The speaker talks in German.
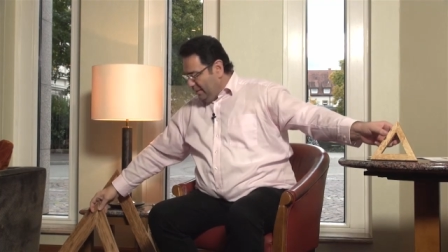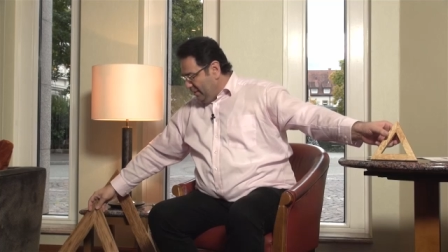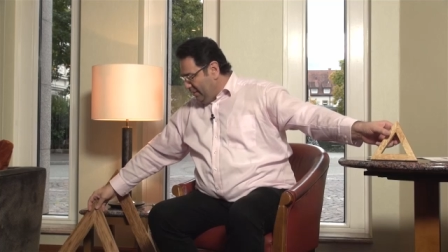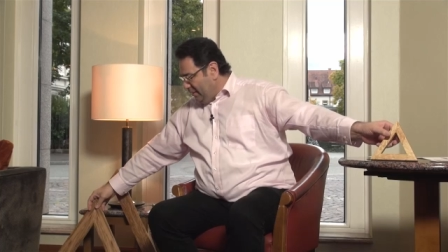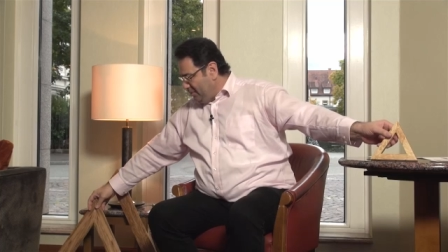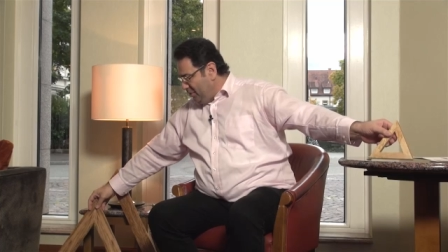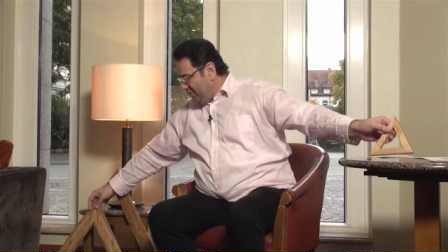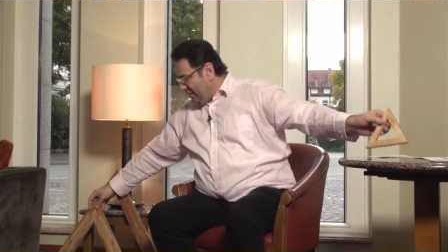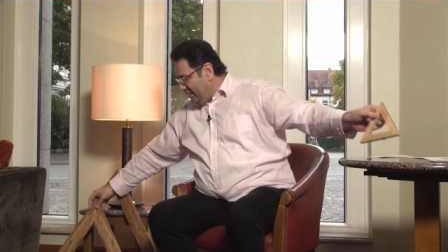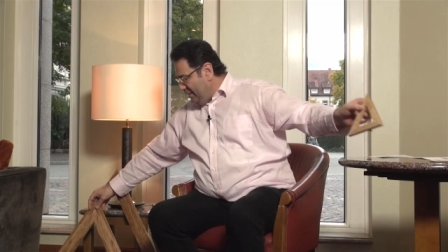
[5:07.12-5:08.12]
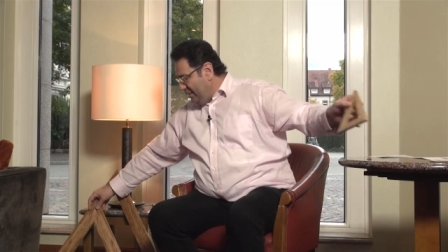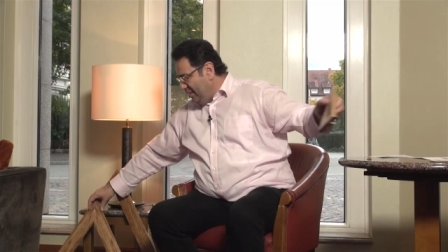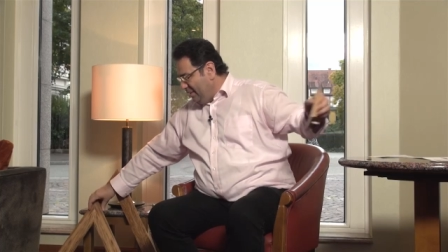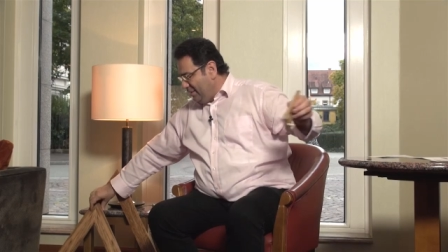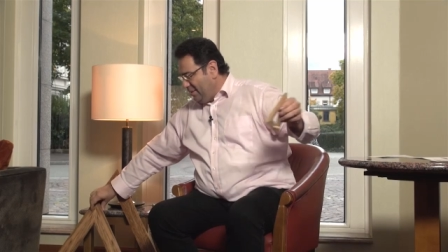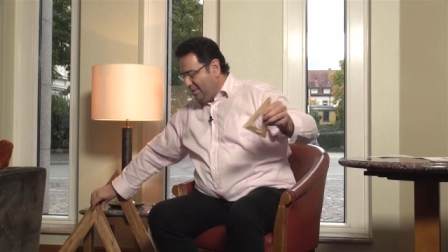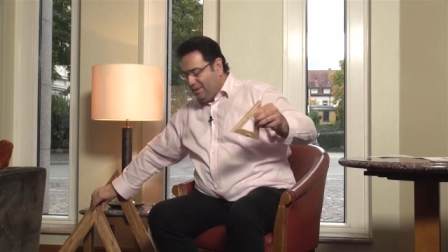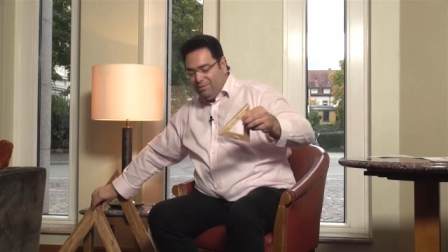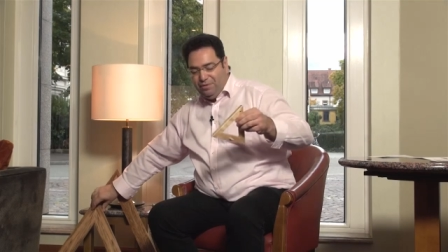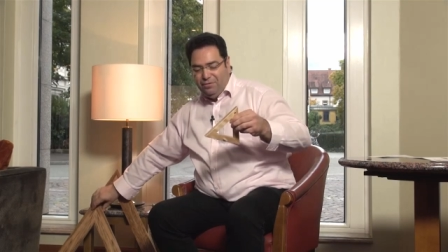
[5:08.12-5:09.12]
In der Zwischenzeit
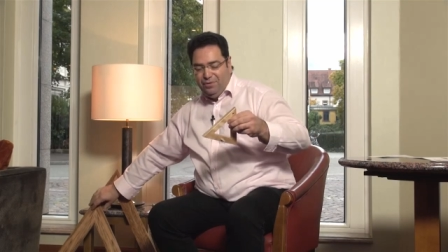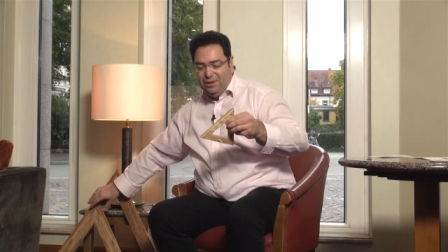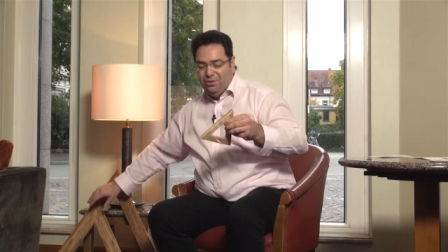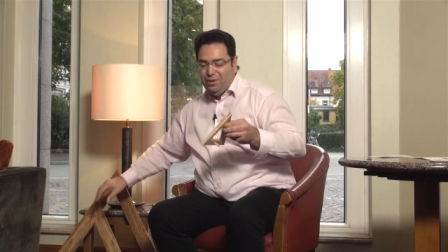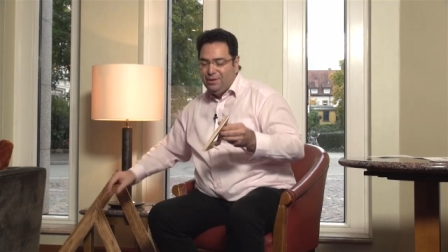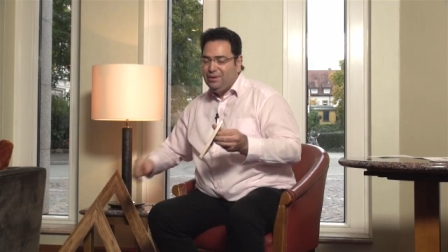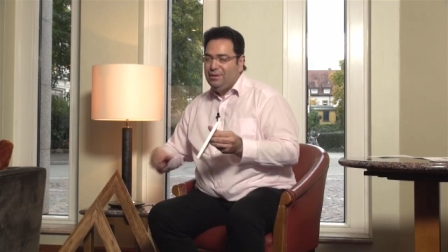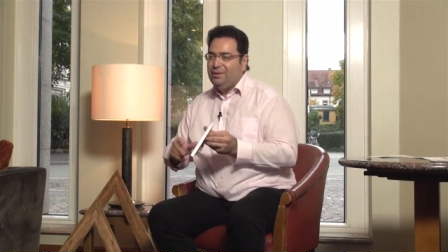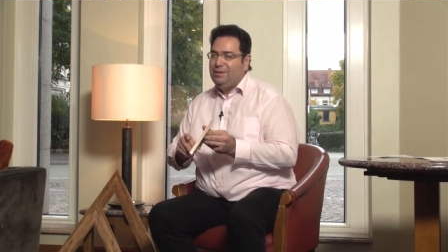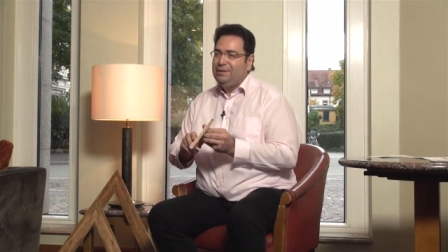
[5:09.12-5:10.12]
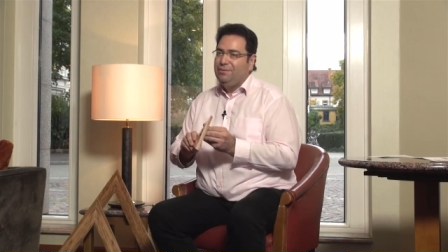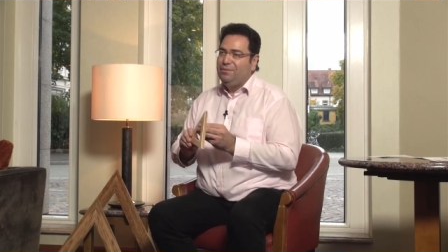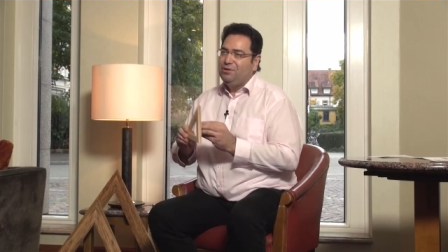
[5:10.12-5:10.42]
habe ich von vielen gehört, die sind